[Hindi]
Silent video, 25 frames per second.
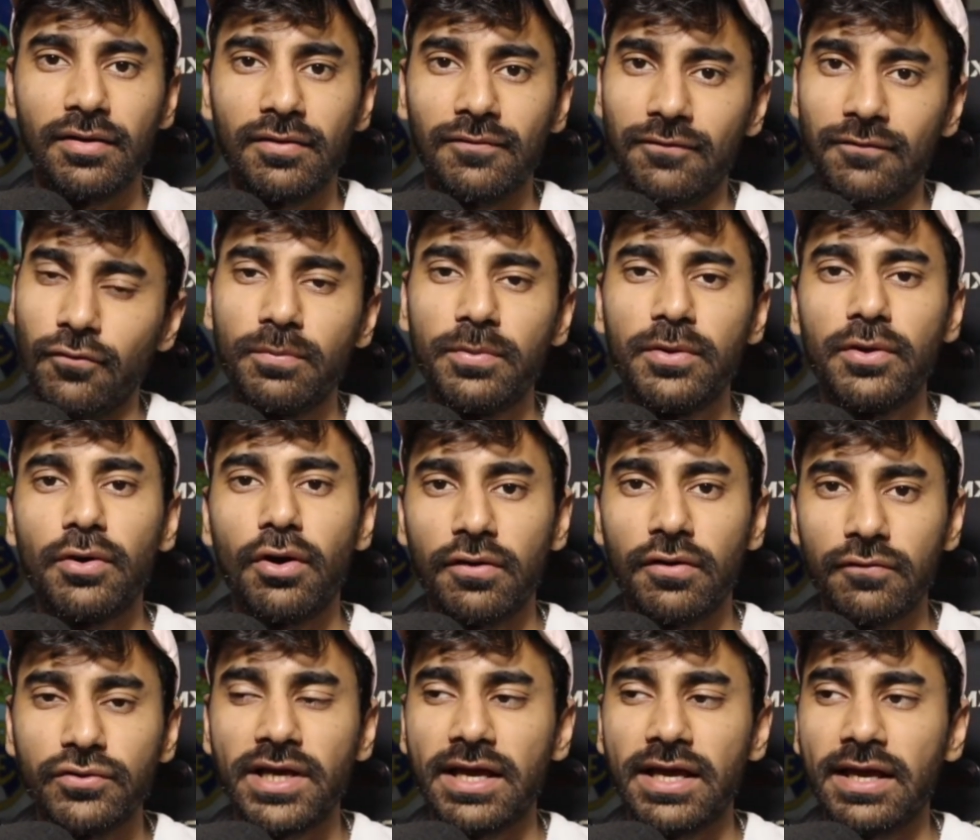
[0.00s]
वो भी
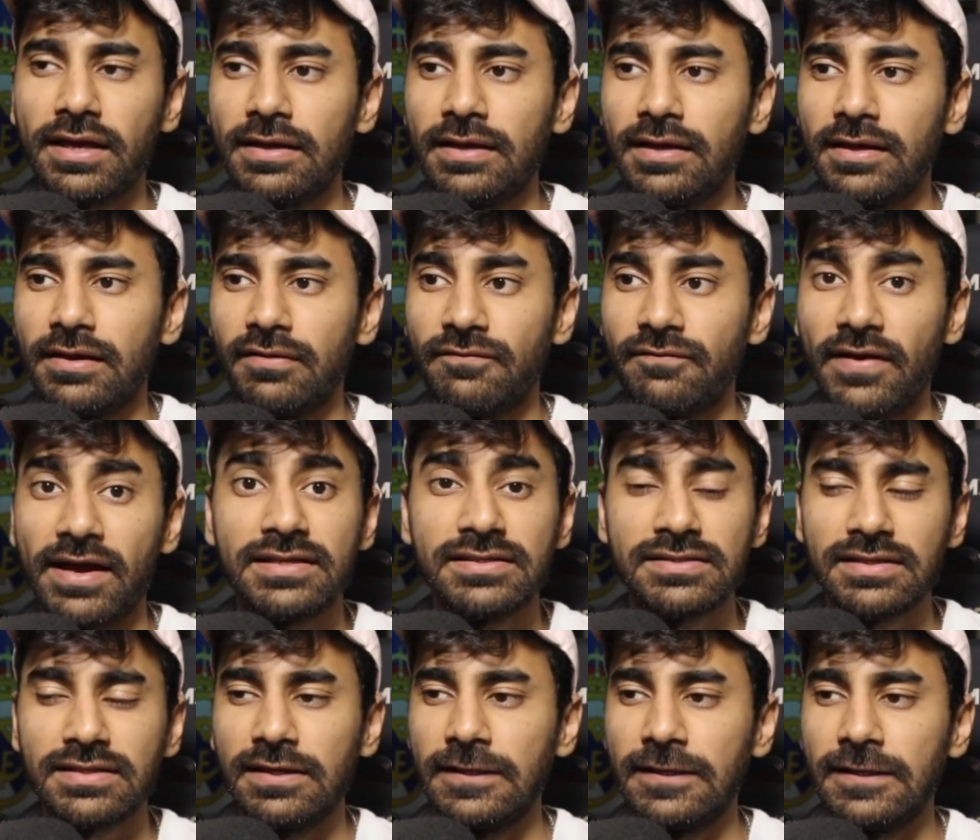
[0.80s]
ऑफ हो जाएगी
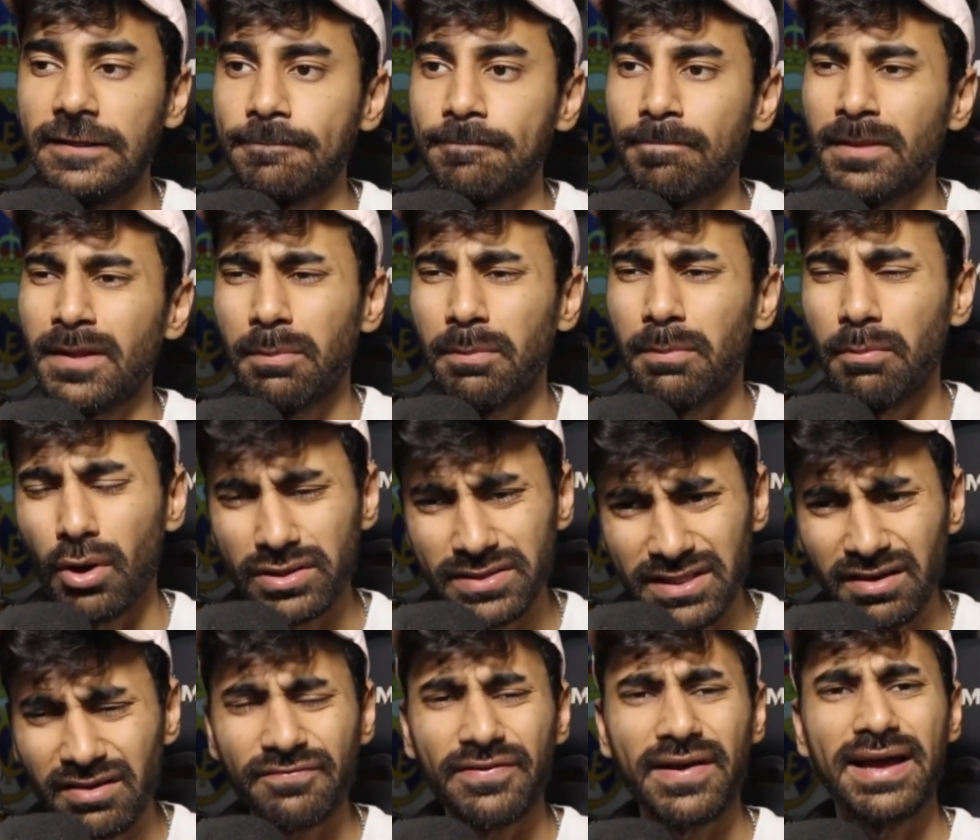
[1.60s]
फैंस के लिए बहुत
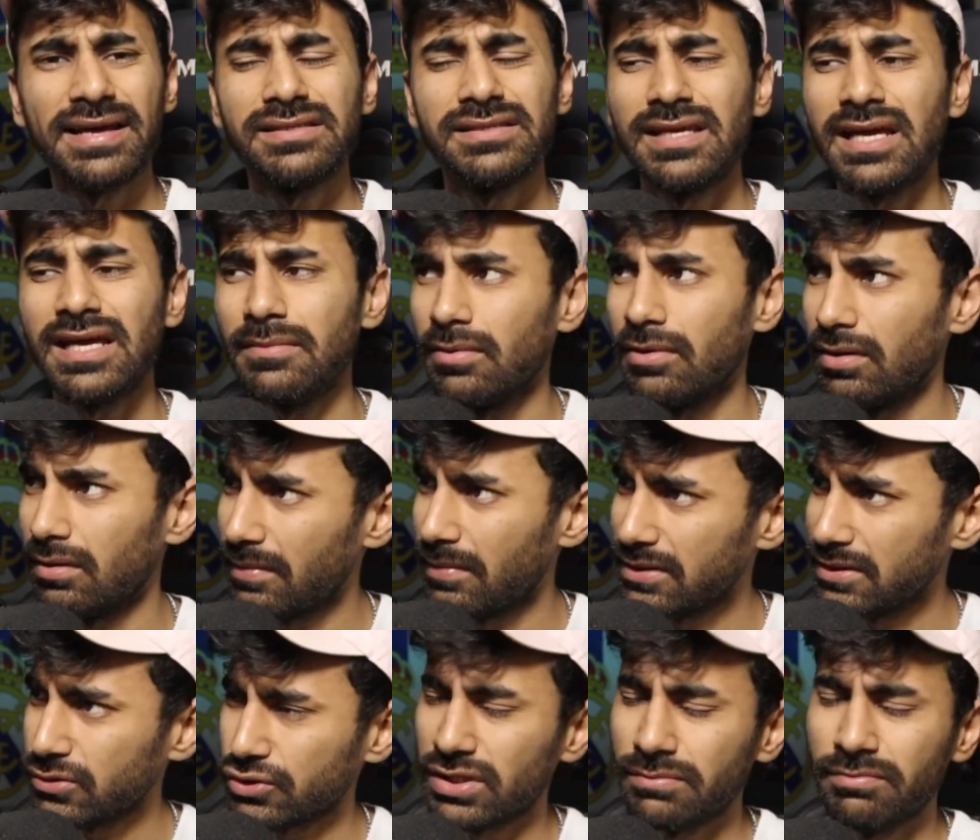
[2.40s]
सारे फैंस हैं
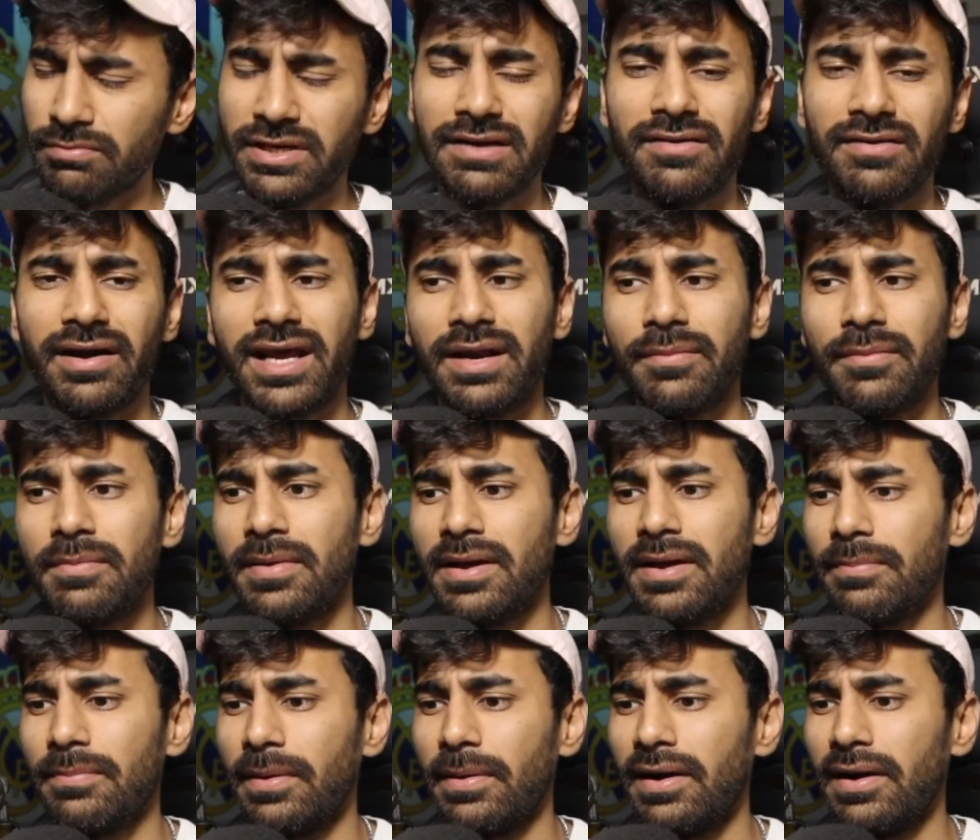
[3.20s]
मैं सोशल मीडिया वगैरह पे
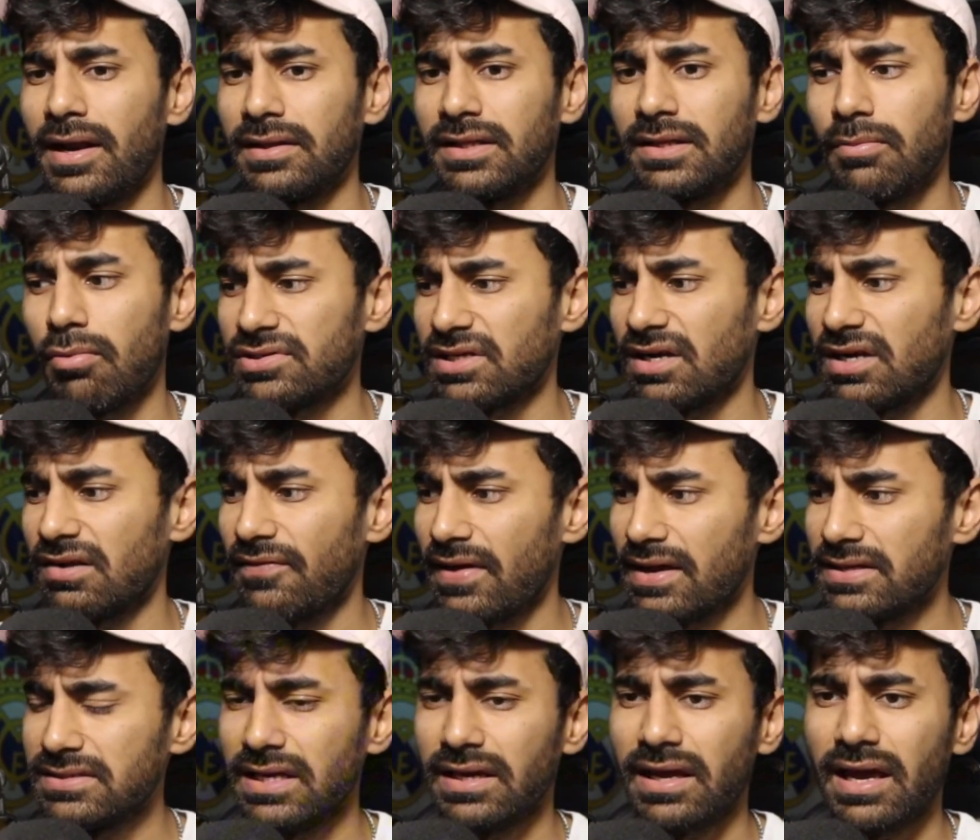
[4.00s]
मैं पढ़ रहा था बहुत सारे
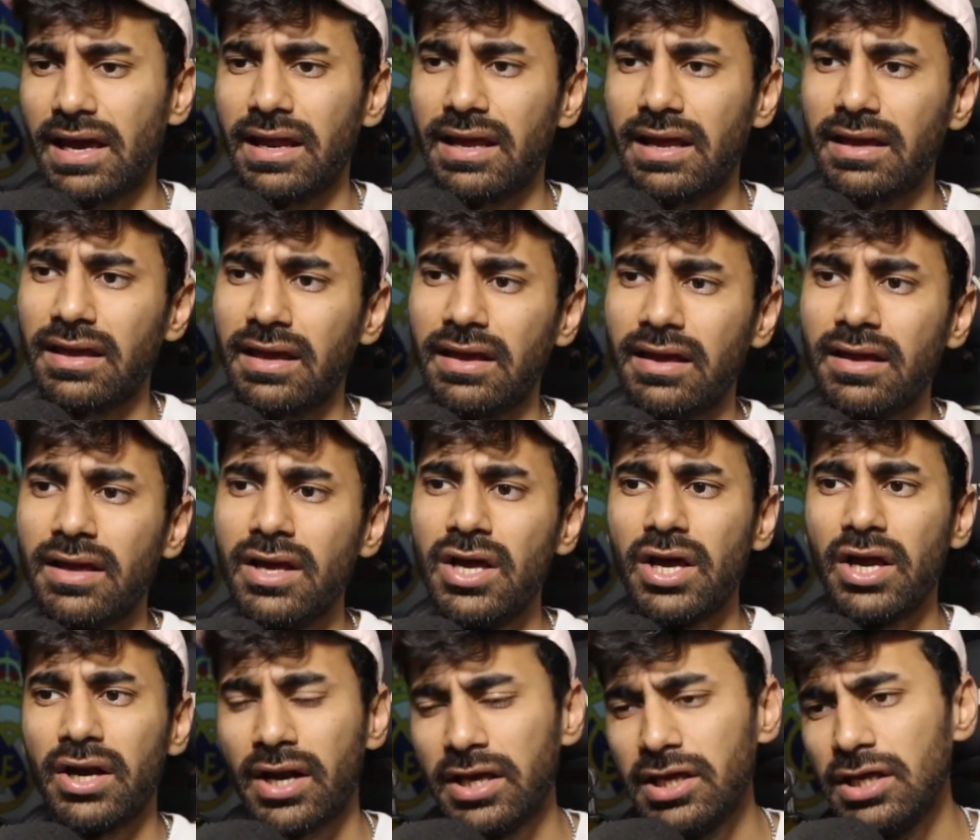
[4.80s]
फैंस ये कह रहे हैं कि
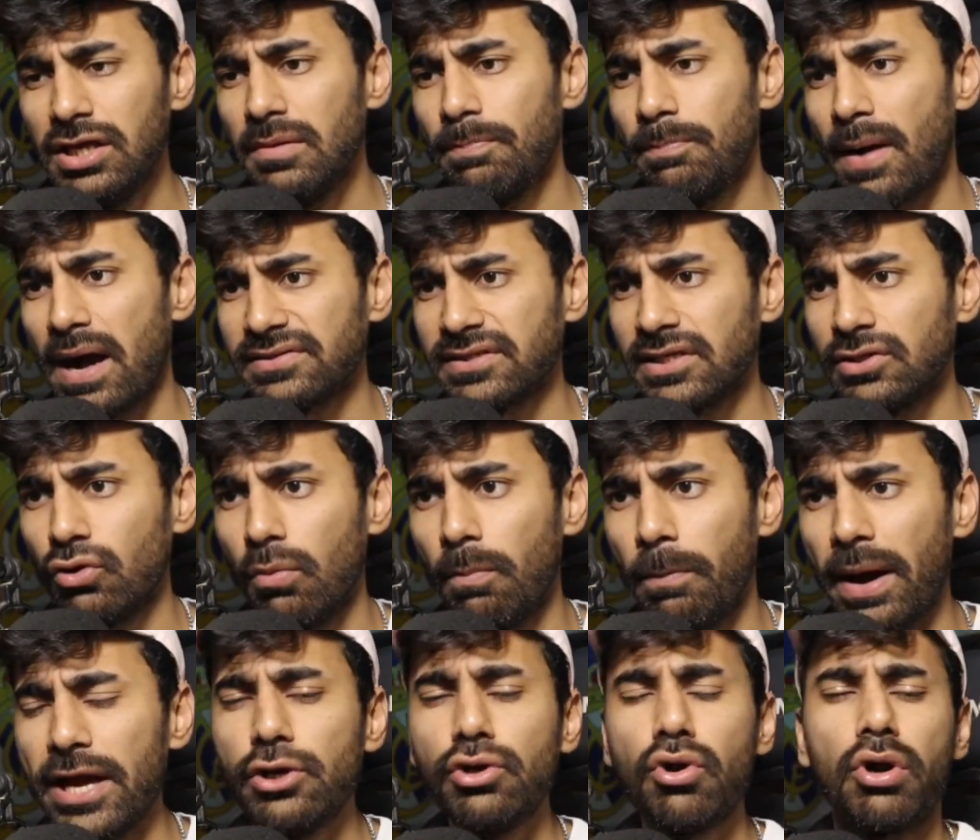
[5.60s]
नहीं पाकिस्तान को
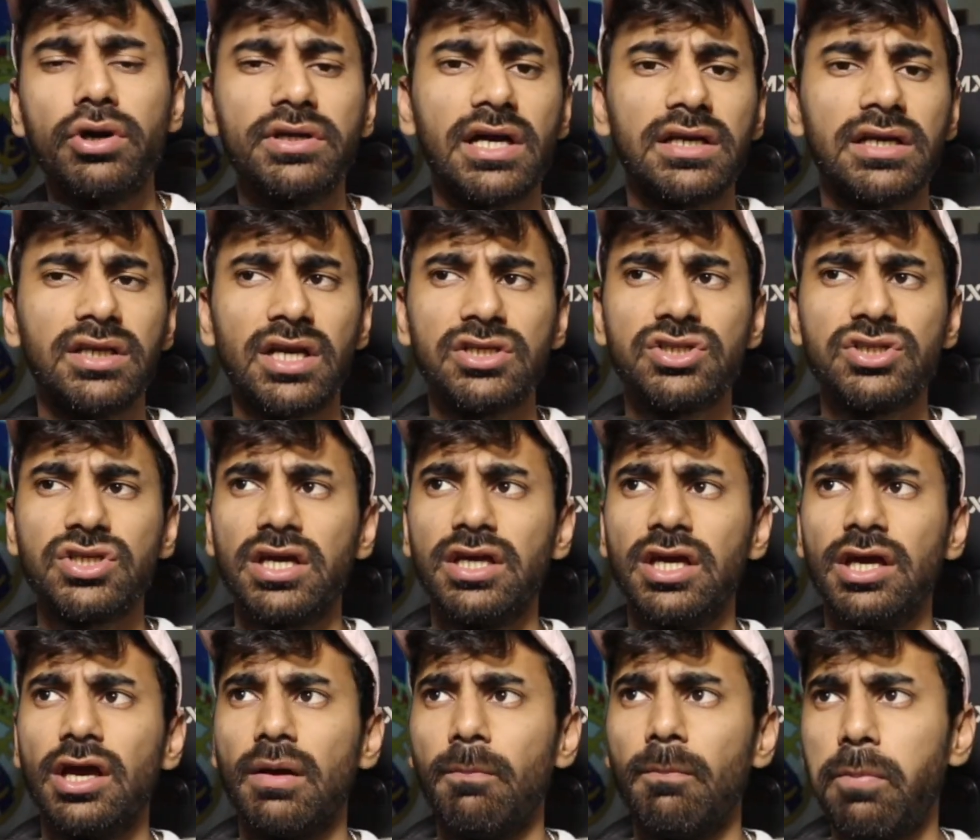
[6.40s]
बाइकआउट कर देना
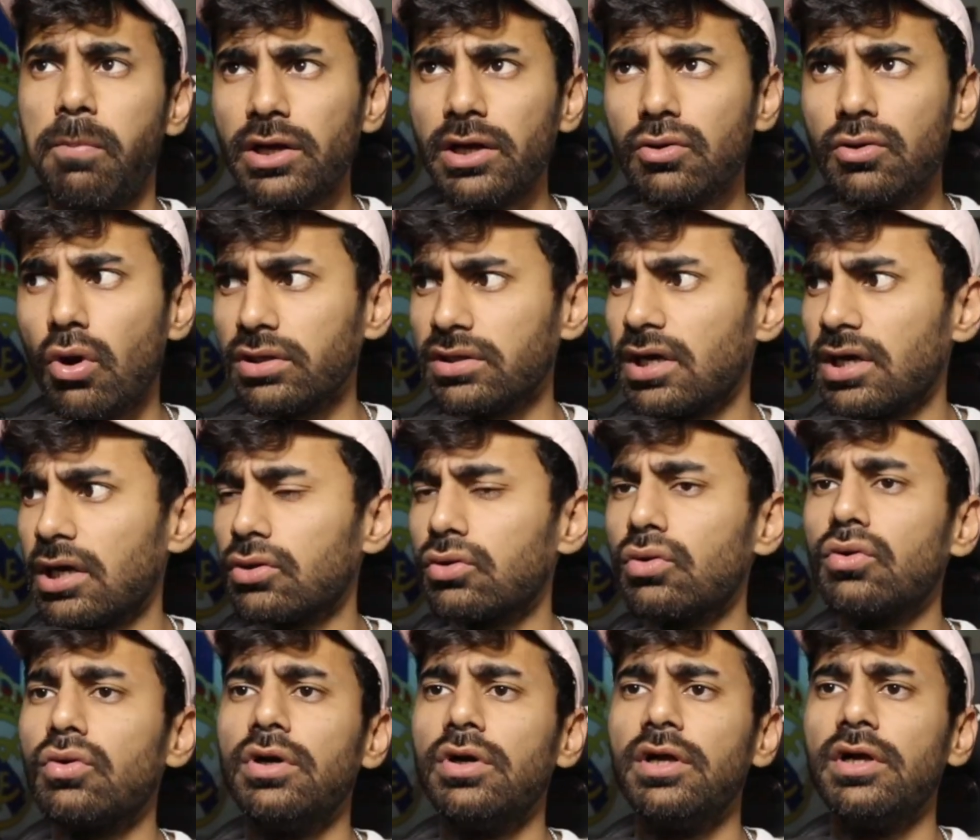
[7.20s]
चाहिए बाइकआउट कर
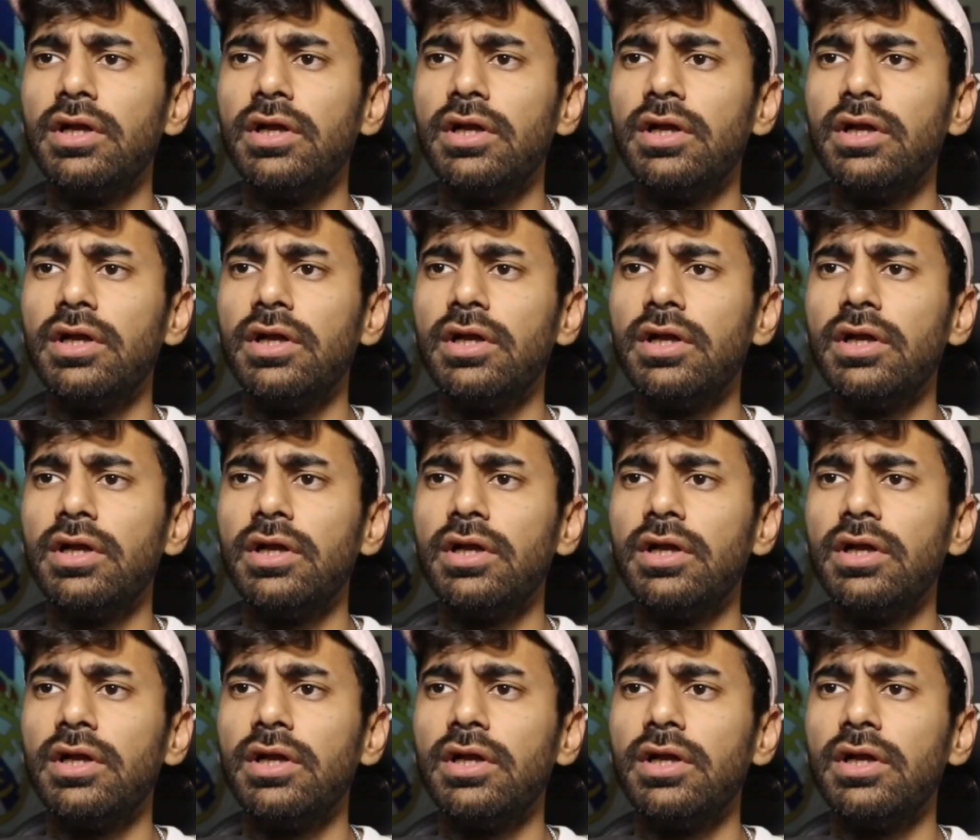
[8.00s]
दो